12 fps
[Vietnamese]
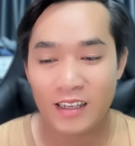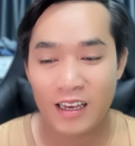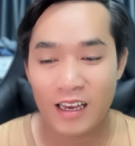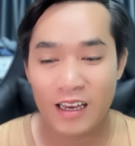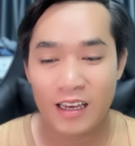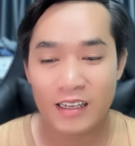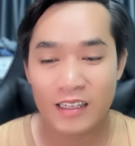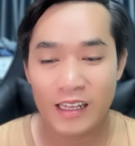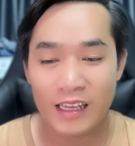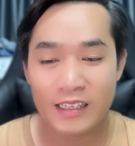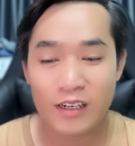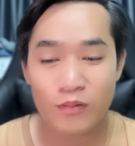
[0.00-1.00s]
à
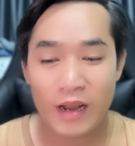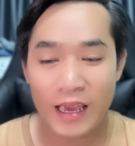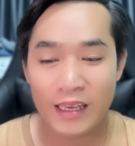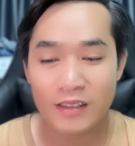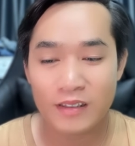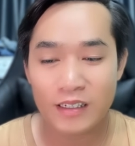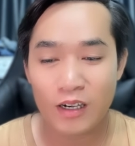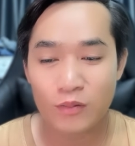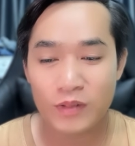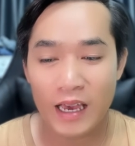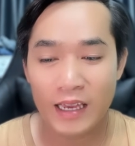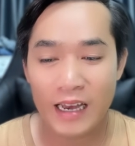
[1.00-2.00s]
thì trong đây không
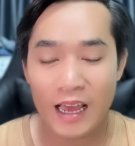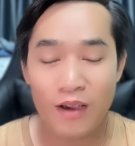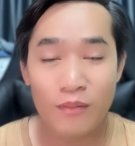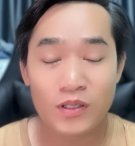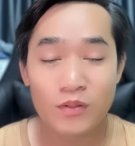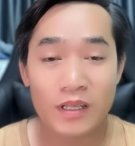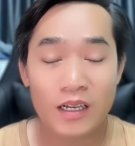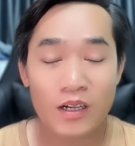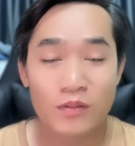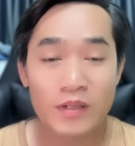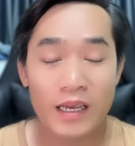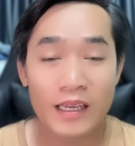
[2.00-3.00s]
thể nào mà chúng ta
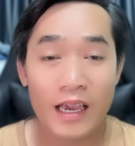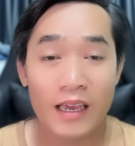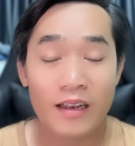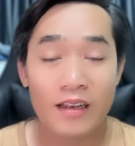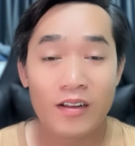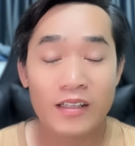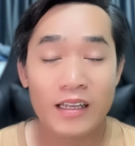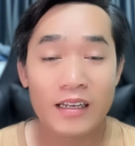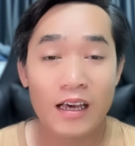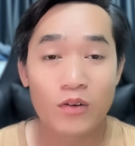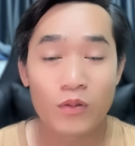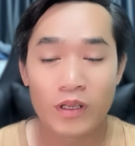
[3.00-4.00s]
không thể kể đến nó chính là
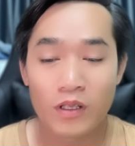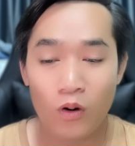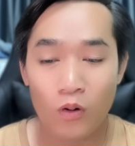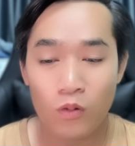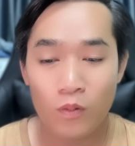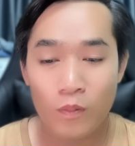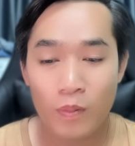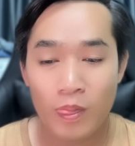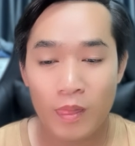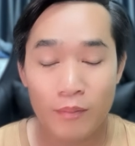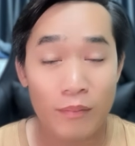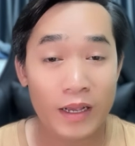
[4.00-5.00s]
anh Nguyên Vũ
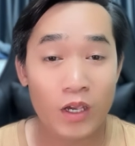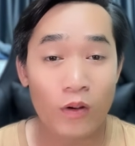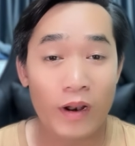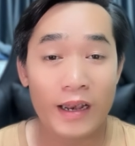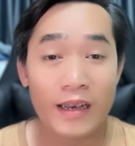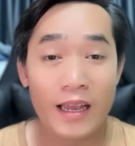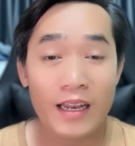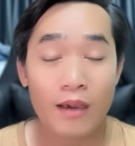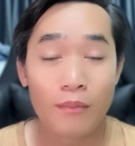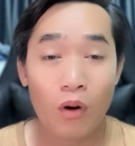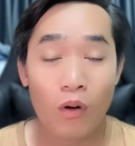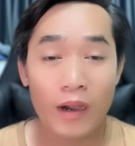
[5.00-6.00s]
mặc dù là anh đến hơi
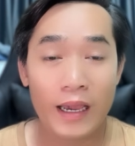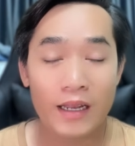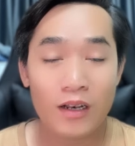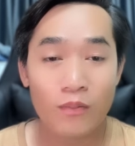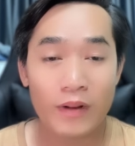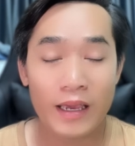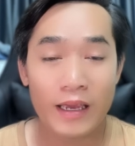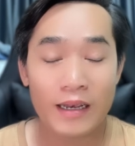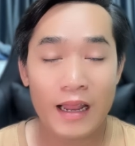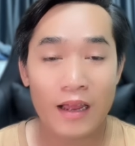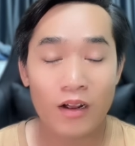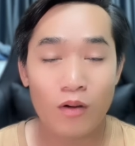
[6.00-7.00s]
muộn ha lúc này anh
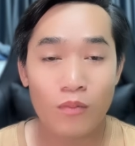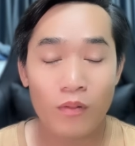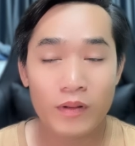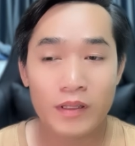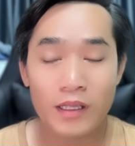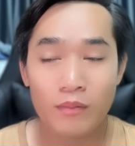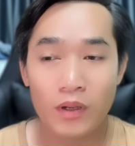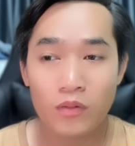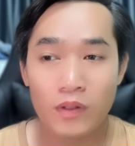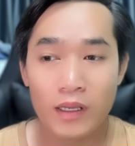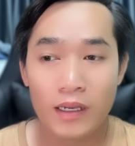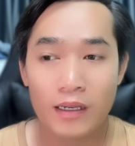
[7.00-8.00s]
đang có một cái chuyến biểu
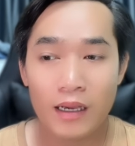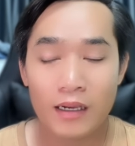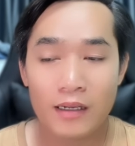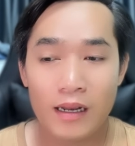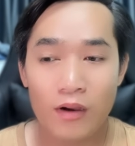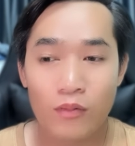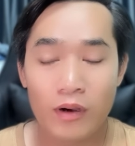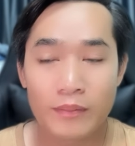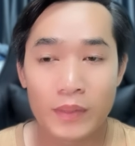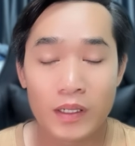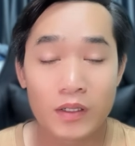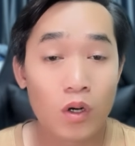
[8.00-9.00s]
diễn ở đâu ngoài
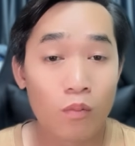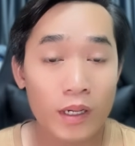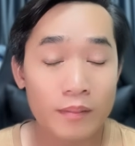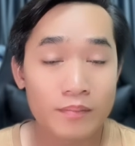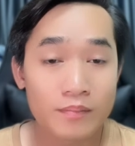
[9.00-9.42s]
miền Trung á